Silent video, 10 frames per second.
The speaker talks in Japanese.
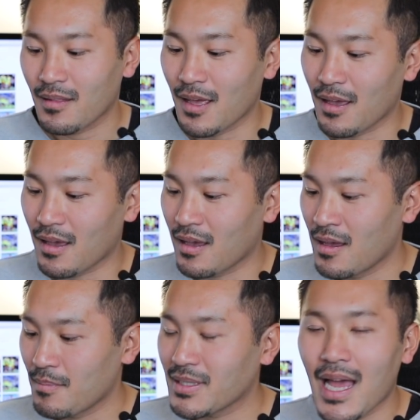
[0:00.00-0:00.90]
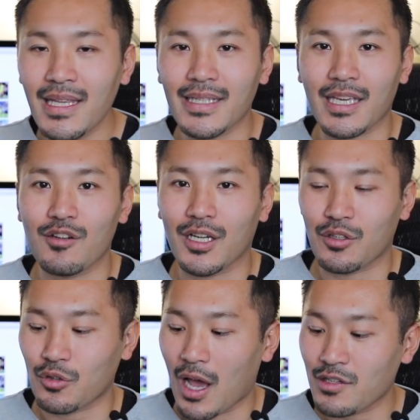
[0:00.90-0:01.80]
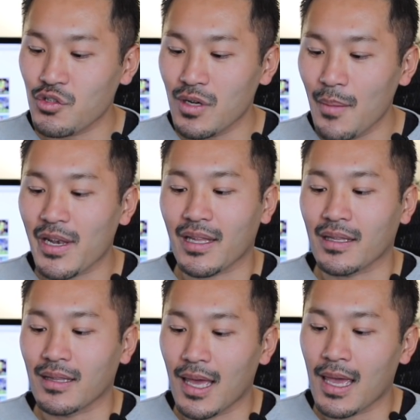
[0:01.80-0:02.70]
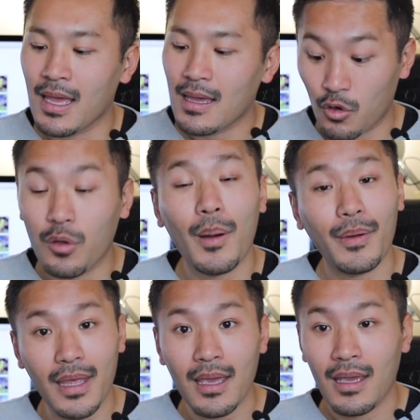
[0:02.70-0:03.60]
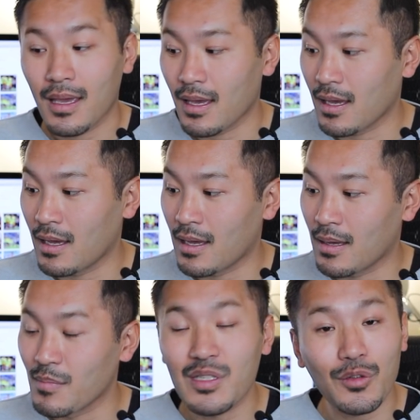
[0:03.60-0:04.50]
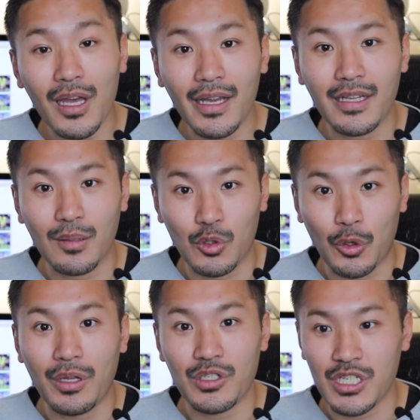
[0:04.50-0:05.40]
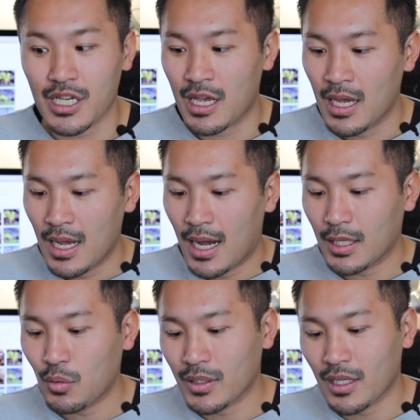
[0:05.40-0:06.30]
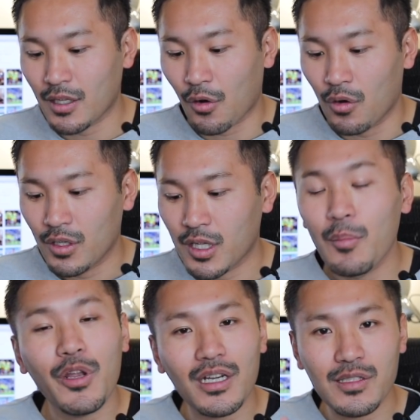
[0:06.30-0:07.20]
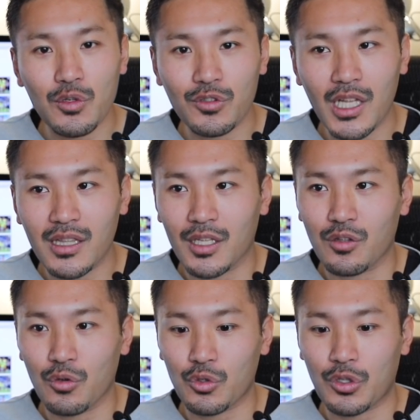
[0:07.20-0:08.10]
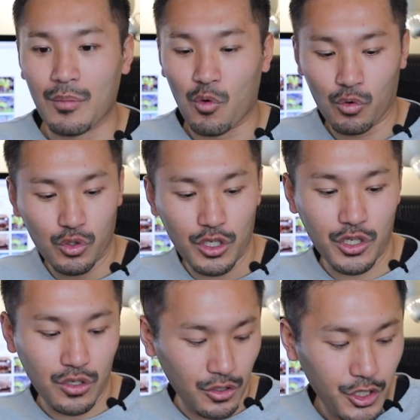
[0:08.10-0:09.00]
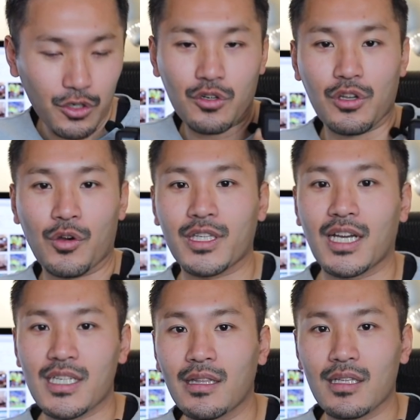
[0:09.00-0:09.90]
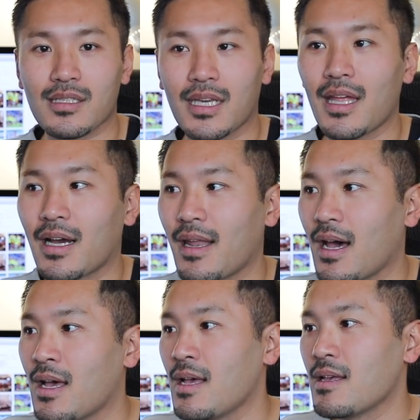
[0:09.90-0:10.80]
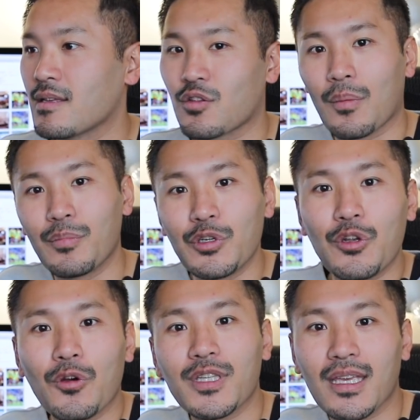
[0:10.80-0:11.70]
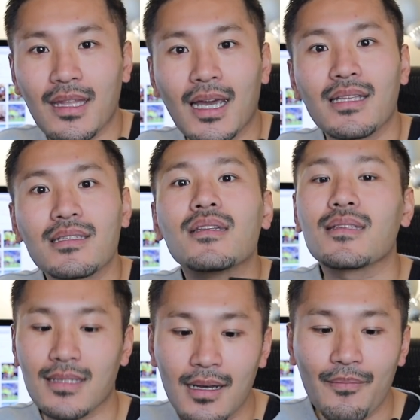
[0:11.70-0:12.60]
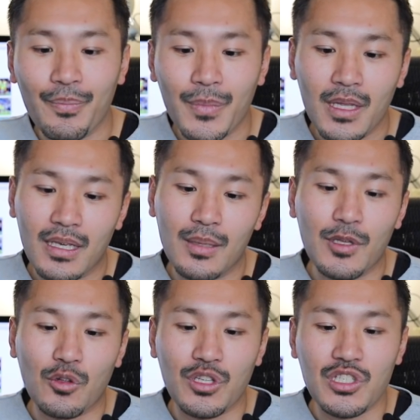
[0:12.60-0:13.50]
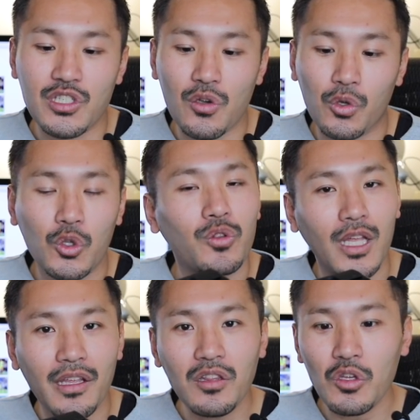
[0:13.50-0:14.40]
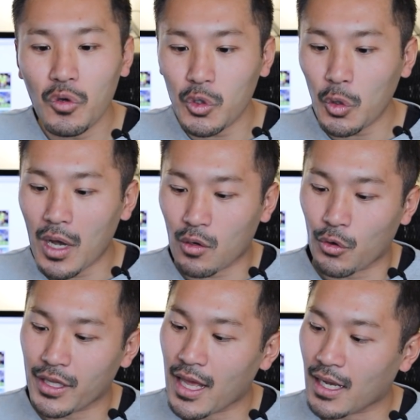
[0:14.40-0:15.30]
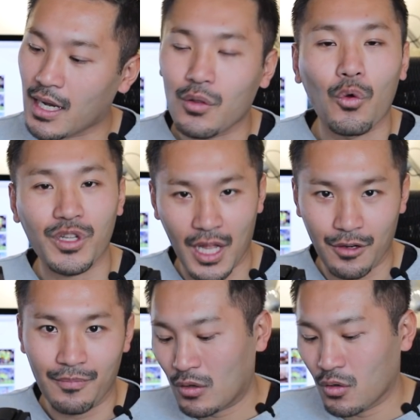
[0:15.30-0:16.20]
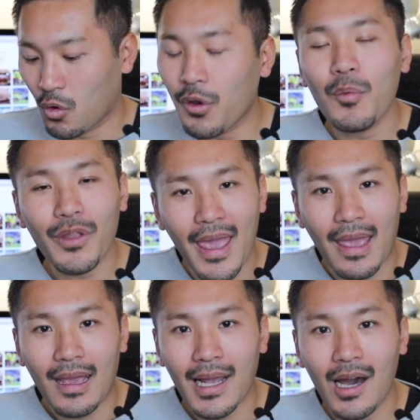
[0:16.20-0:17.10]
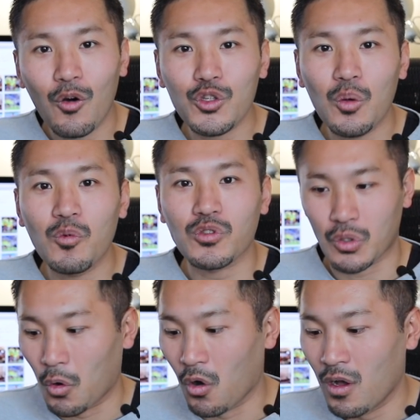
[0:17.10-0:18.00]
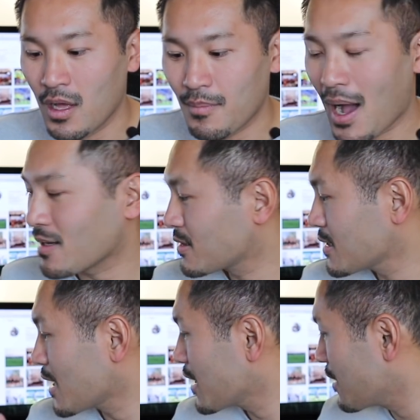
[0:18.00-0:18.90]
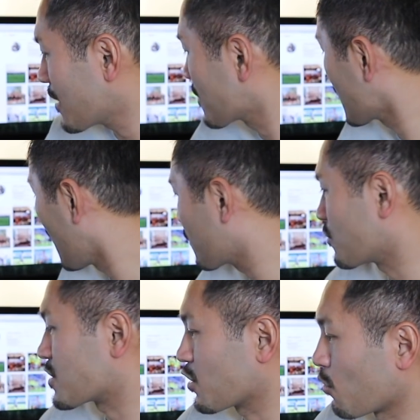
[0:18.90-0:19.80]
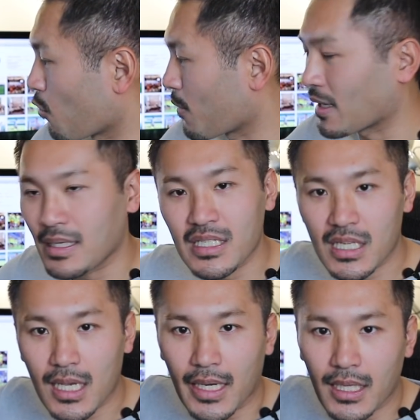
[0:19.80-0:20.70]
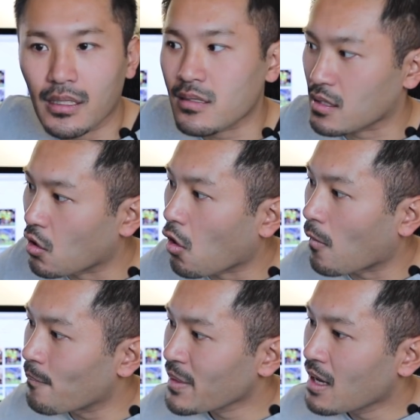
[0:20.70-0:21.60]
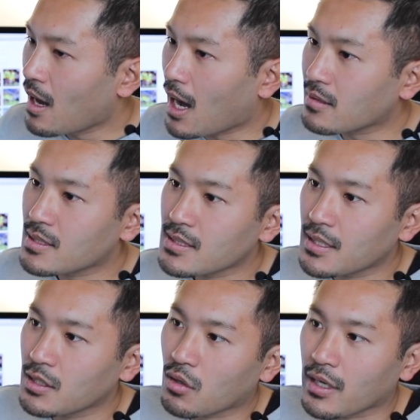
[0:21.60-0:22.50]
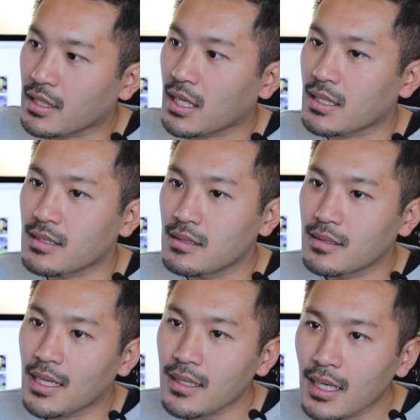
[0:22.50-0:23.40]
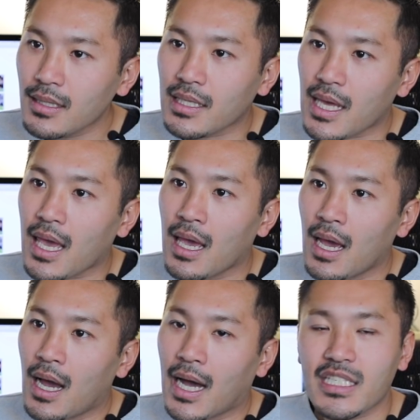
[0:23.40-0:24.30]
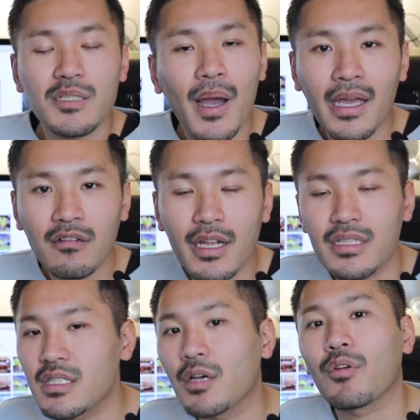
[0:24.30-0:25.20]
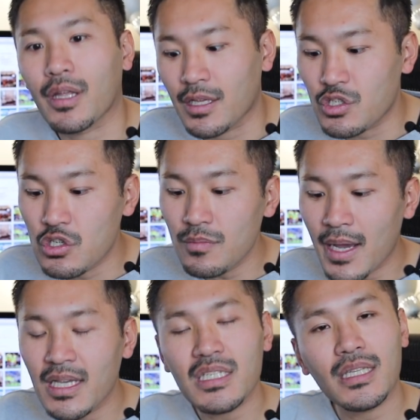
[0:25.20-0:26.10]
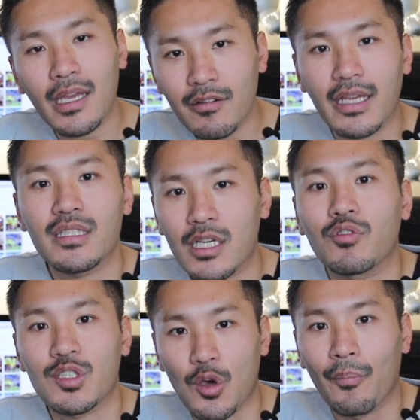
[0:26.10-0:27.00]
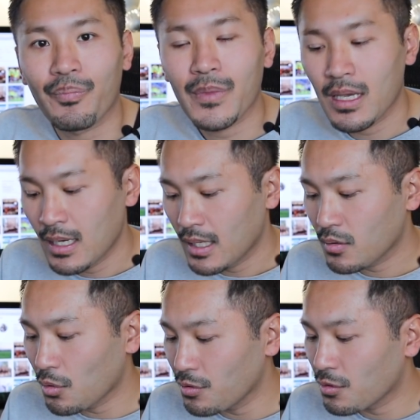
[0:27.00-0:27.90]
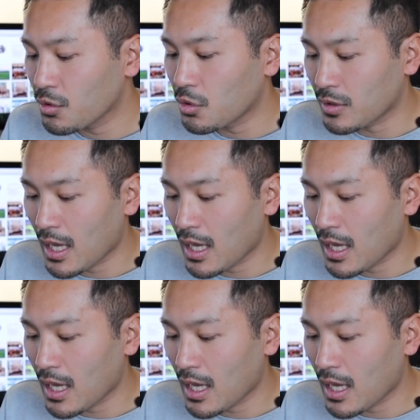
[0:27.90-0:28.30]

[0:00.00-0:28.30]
で、まあ、何ができるかっていうとアクションカメラなんでこのままね、えー、水の中に入れても撮れるしあとは何だろう手ぶれが強くなったっていうことでもう本当にリュックにこうやってガチャンってつけながらその Vlog 的な感じですか日々の日常を撮ったりっていうことがこれで可能になるこれもね、買おうと思うと、まあ、アクセサリーたくさんあるんですけども、まあ、一式借りたんですけど、アクセサリーとか入れたら、なんだかんだで8万円ぐらいいっちゃうのかな。10万円しないぐらいいっちゃうんですよ。ということ